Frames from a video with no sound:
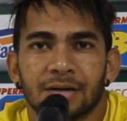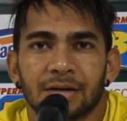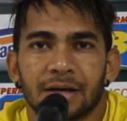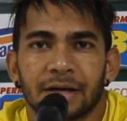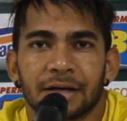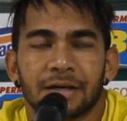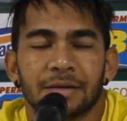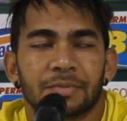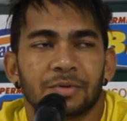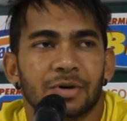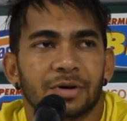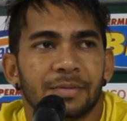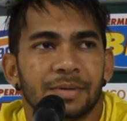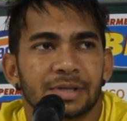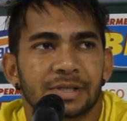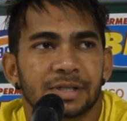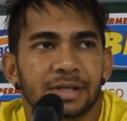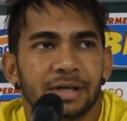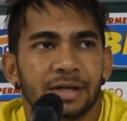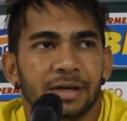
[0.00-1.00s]
a equipe do
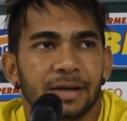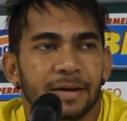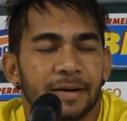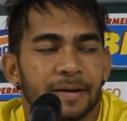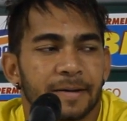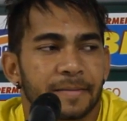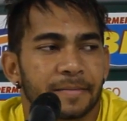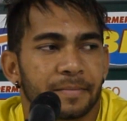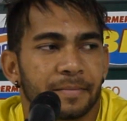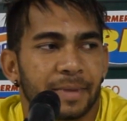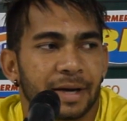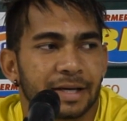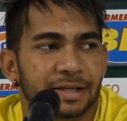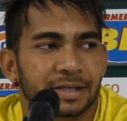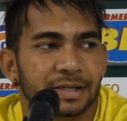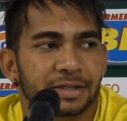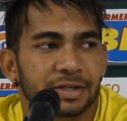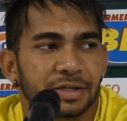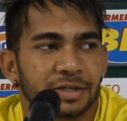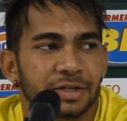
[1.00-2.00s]
ABC,
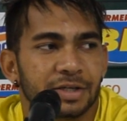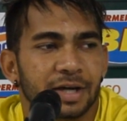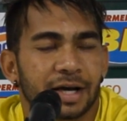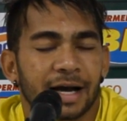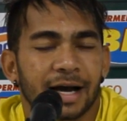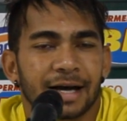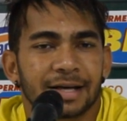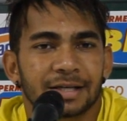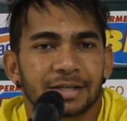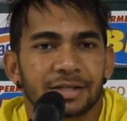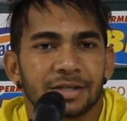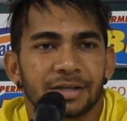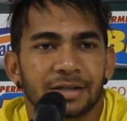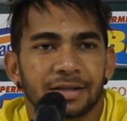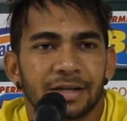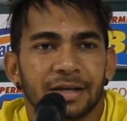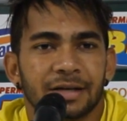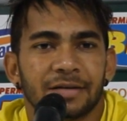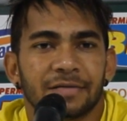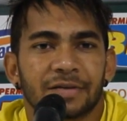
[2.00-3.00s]
mas a gente em casa, a
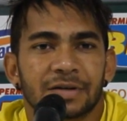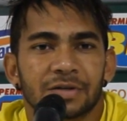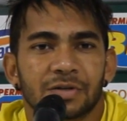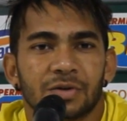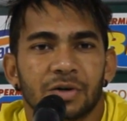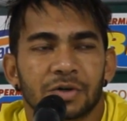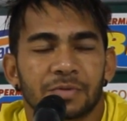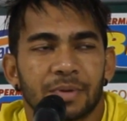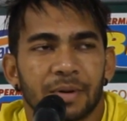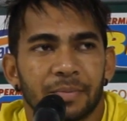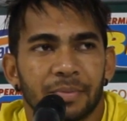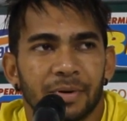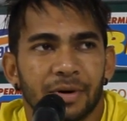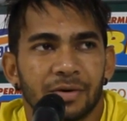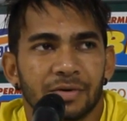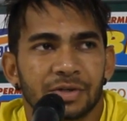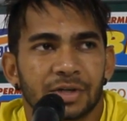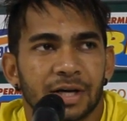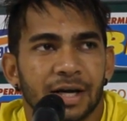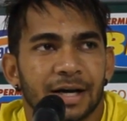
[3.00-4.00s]
gente tem que fazer o nosso
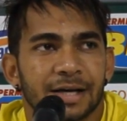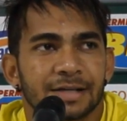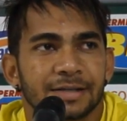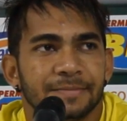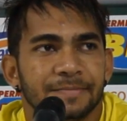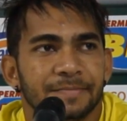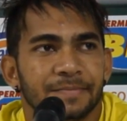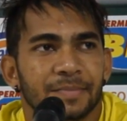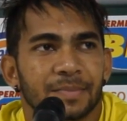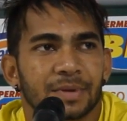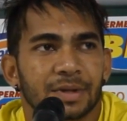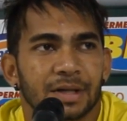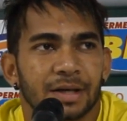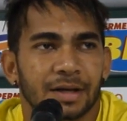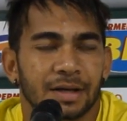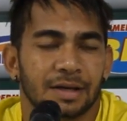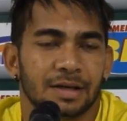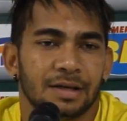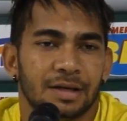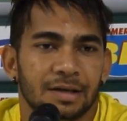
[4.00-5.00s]
papel de casa
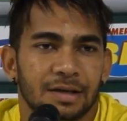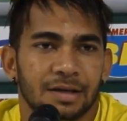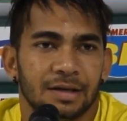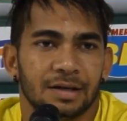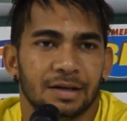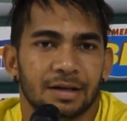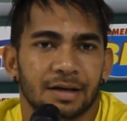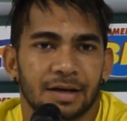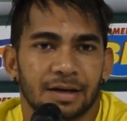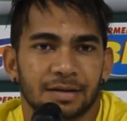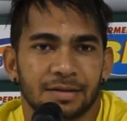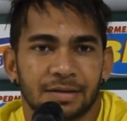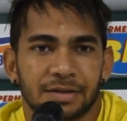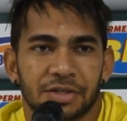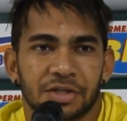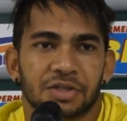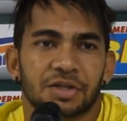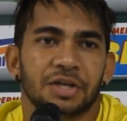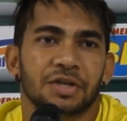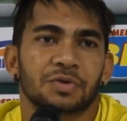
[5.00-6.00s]
e a
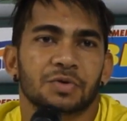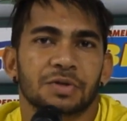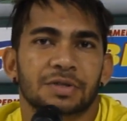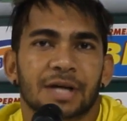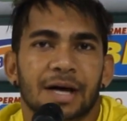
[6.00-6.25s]
gente deixou